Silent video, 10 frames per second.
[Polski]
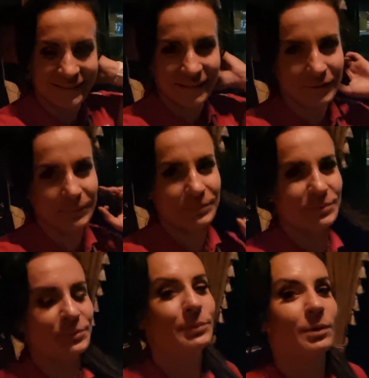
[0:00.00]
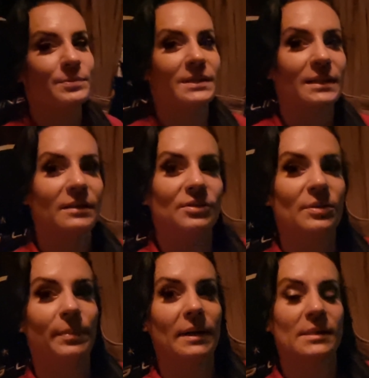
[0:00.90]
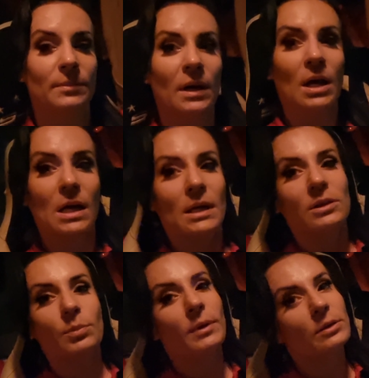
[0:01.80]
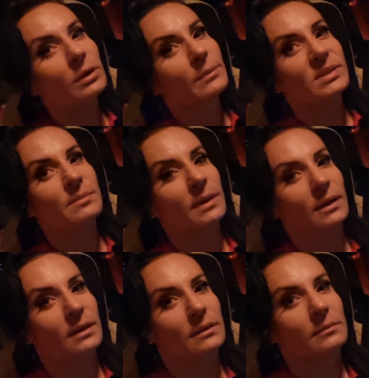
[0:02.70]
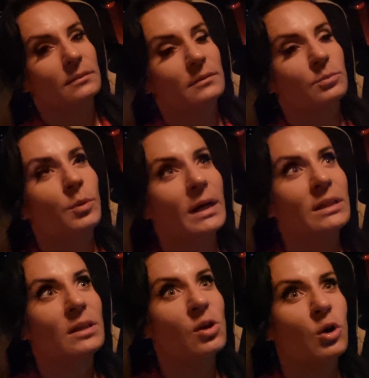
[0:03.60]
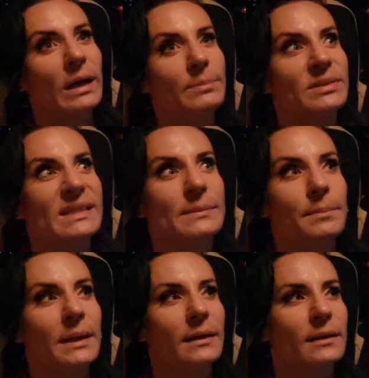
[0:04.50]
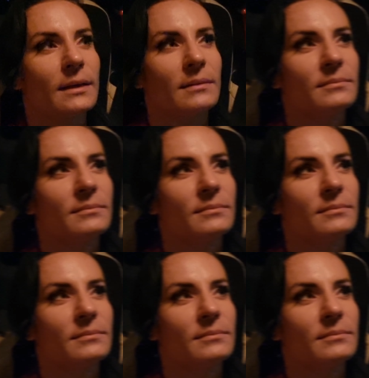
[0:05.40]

Chciałabym, żeby było stryknięcie palcem. To była droga przez mękę. To była droga przez mękę.